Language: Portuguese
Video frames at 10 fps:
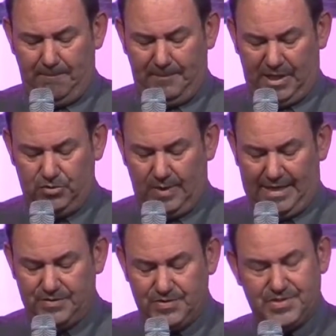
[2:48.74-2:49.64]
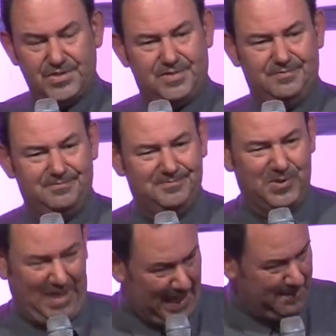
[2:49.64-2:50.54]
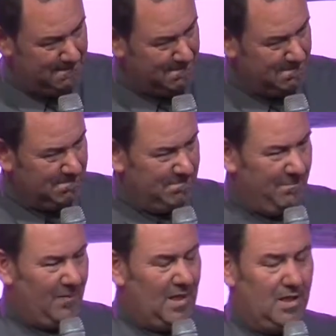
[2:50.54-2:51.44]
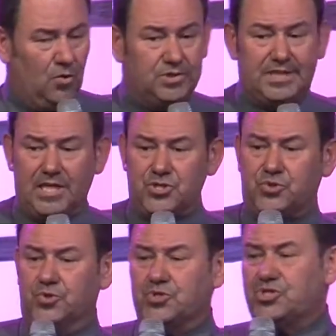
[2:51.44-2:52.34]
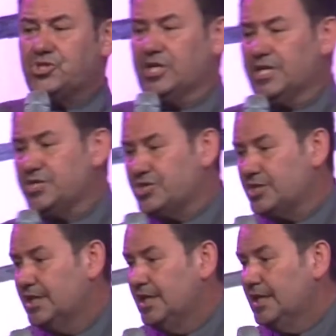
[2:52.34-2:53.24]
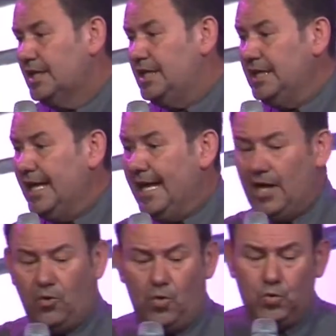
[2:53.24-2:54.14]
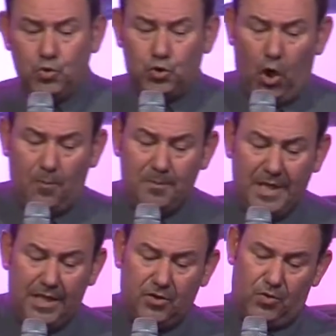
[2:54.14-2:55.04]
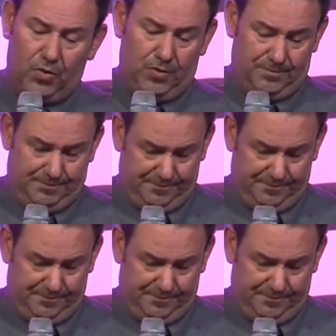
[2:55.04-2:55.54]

perdoados. Ok? O texto nos diz que é um domingo